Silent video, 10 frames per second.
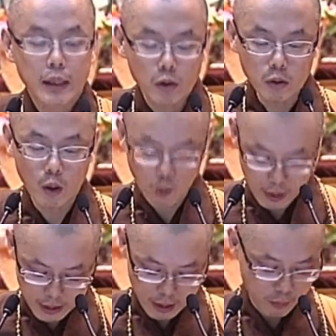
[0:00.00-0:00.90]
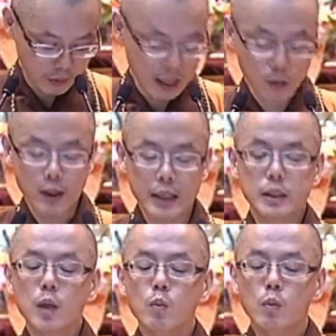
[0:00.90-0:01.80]
也就是说，观世音菩萨虽然
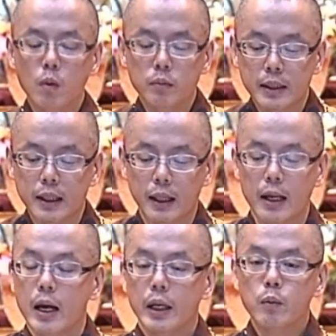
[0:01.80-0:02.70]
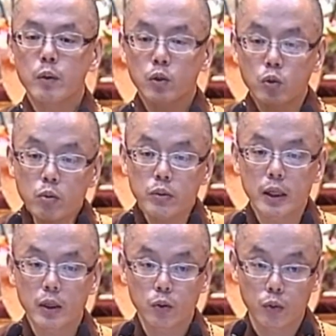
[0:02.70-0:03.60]
正悟空性，因为众
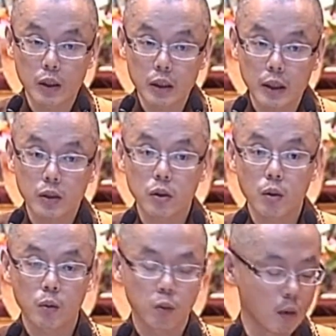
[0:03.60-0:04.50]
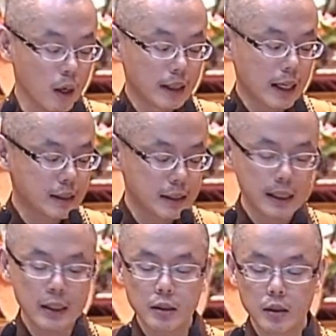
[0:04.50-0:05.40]
生寻声救苦，他
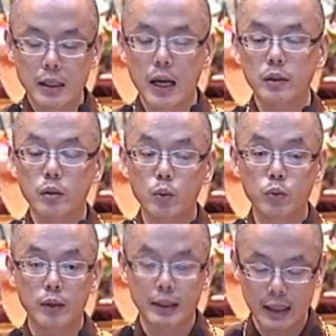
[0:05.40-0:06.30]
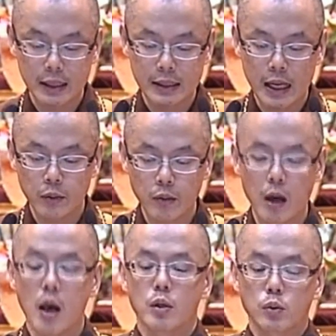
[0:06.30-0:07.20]
千江有水千江
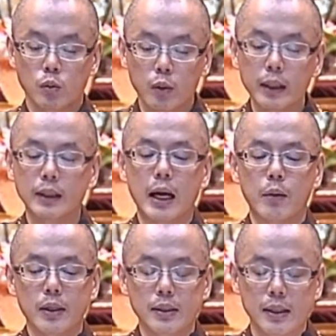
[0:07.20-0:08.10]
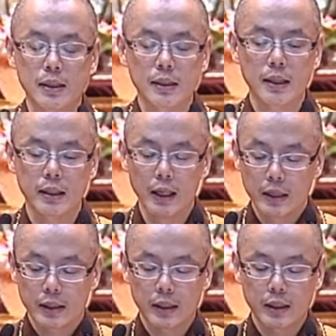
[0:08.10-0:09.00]
月，所以他会显现。
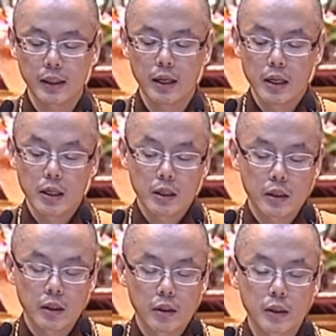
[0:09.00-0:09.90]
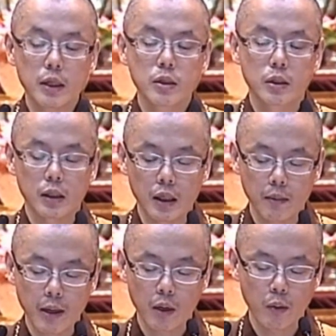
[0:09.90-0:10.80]
这是圣十
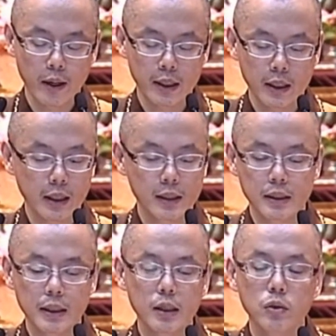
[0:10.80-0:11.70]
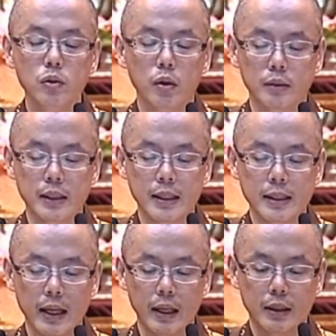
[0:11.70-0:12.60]
一面观音跟千手
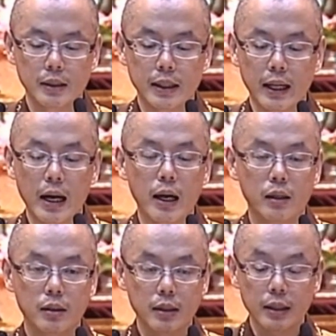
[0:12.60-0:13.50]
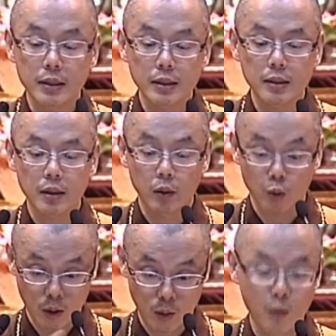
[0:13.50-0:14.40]
千眼。请看商业精舍，
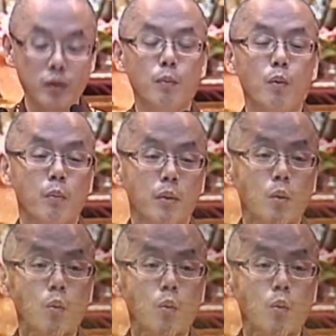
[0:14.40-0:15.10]
对，为什么我们